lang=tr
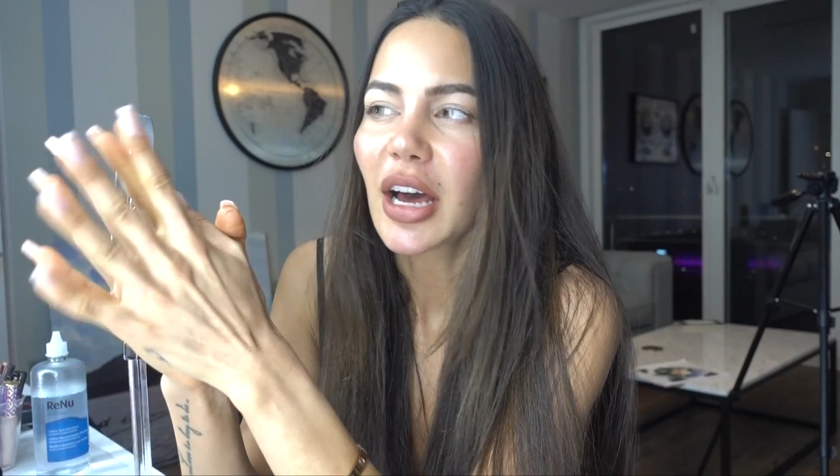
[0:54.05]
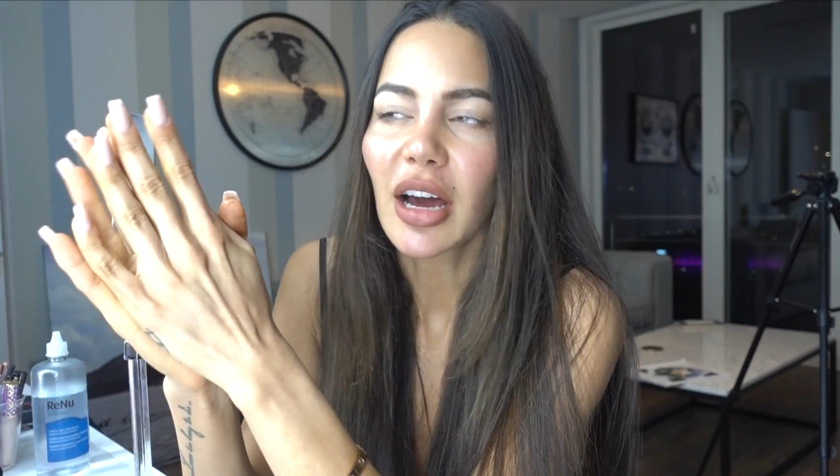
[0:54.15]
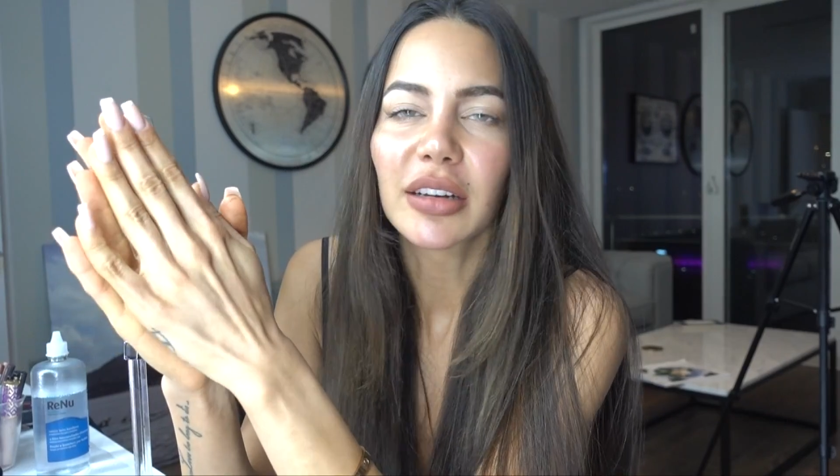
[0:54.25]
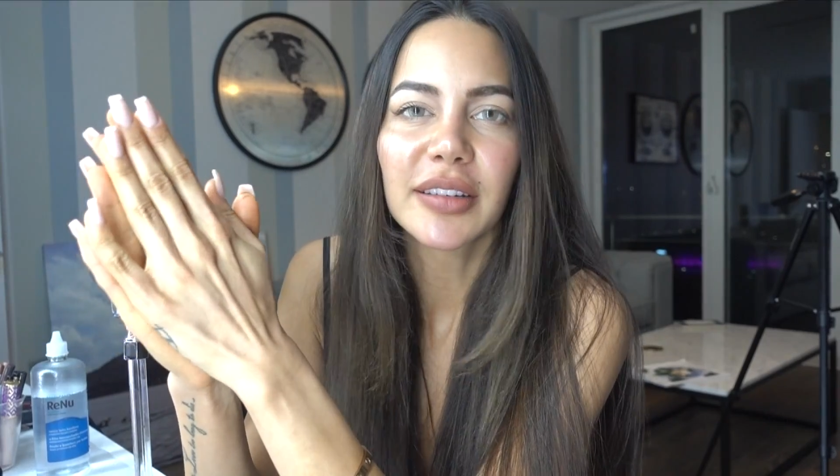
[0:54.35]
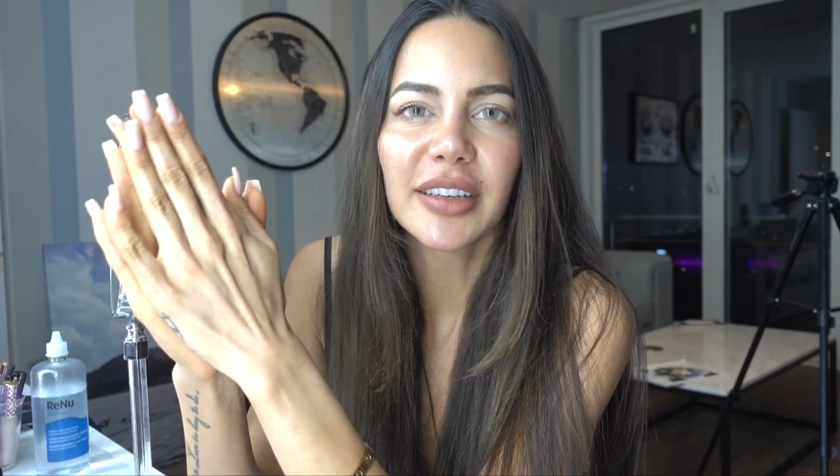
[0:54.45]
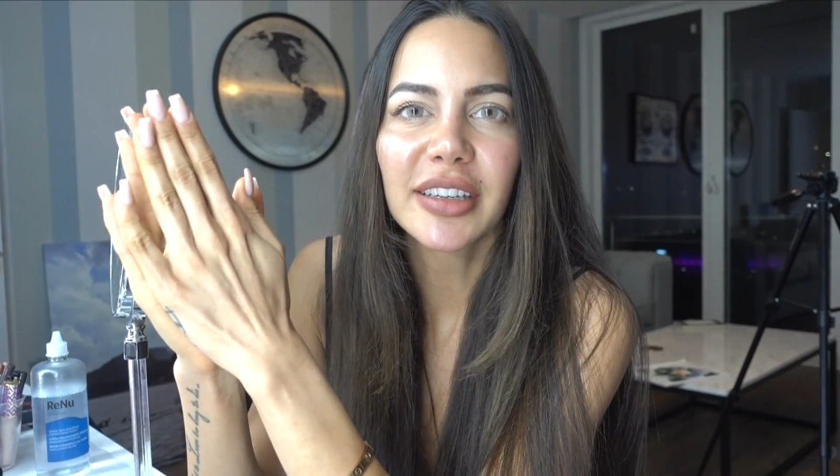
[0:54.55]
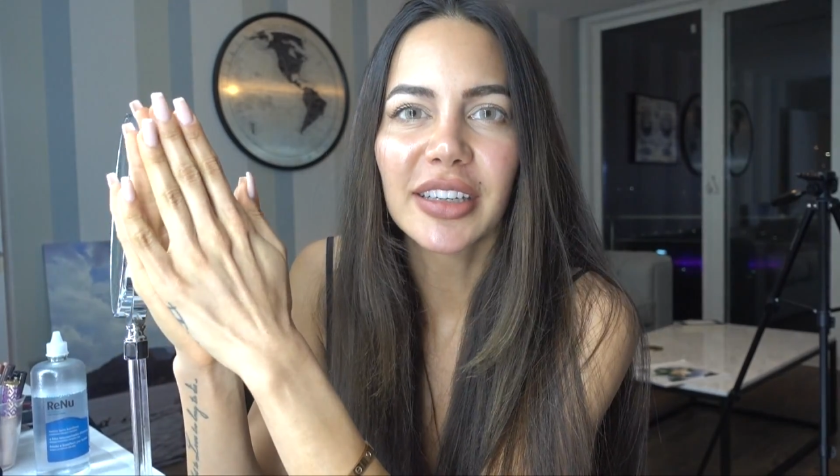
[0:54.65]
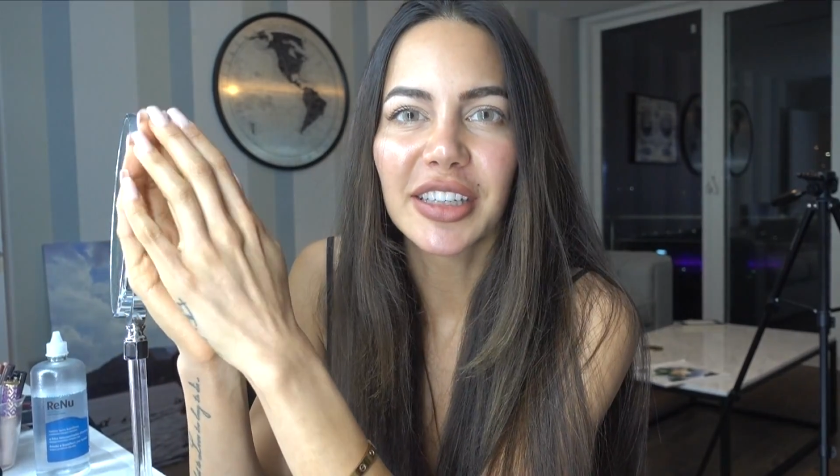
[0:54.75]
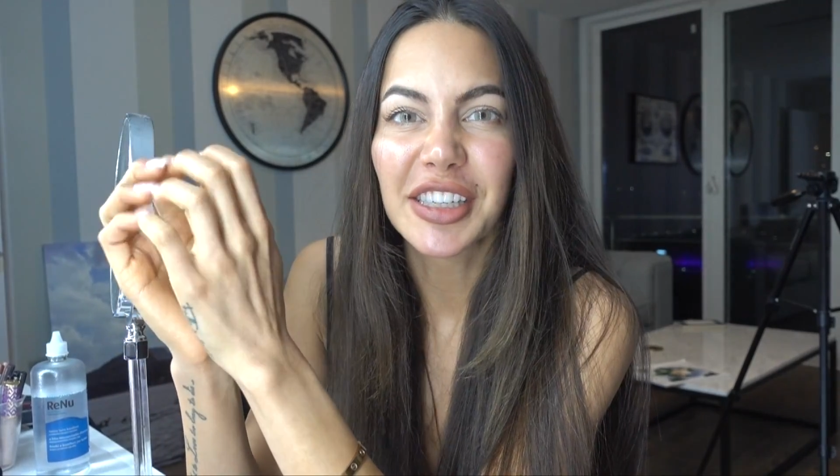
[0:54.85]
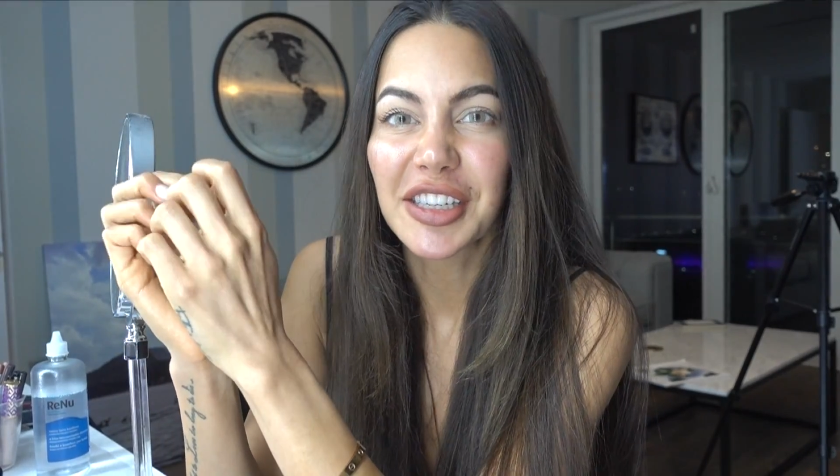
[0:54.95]

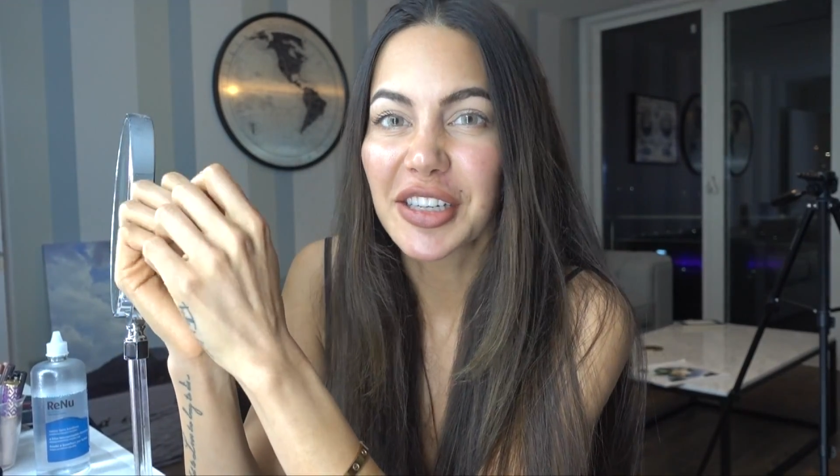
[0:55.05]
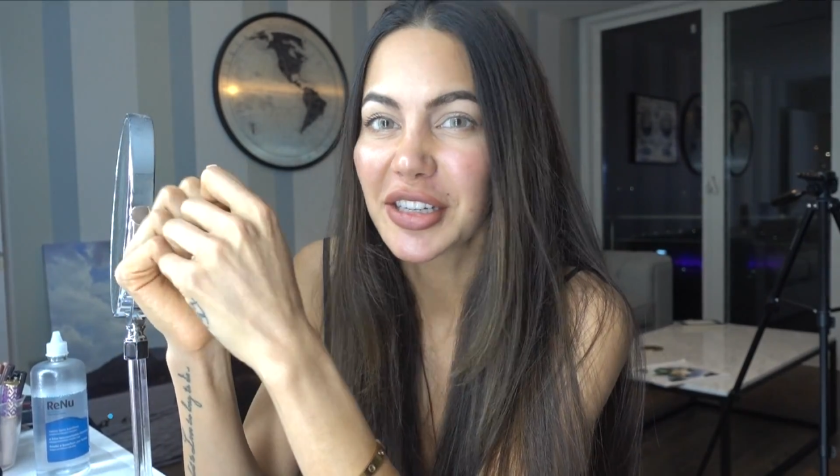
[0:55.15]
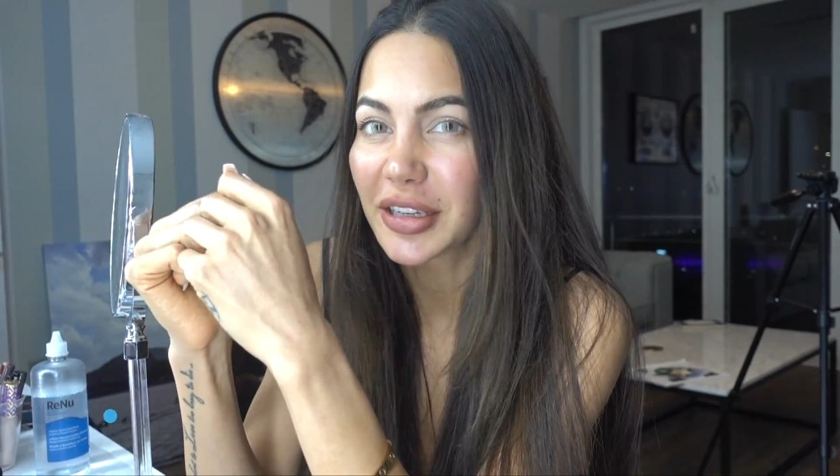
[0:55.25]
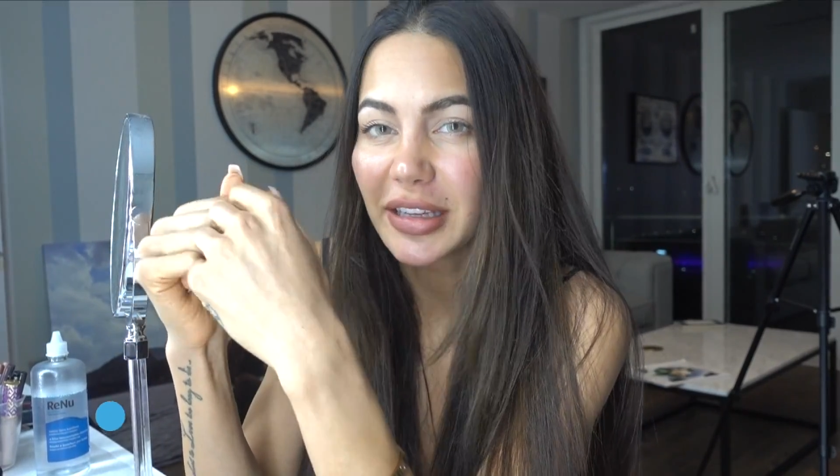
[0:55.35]
artık e,